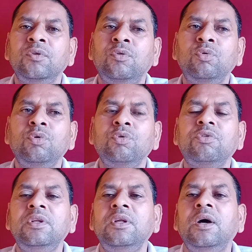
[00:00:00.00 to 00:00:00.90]
क्योंकि
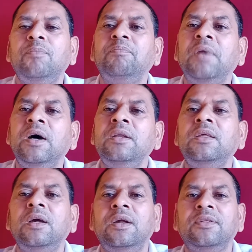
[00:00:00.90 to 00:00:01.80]
उसने अपमान
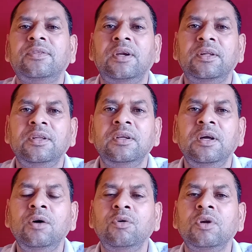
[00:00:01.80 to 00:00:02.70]
किया है सनातन
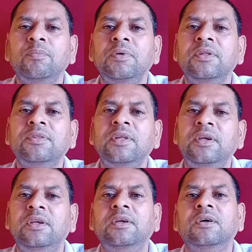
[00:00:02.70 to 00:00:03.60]
का और अपने
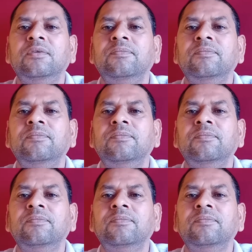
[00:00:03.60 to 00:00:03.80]
शरीर का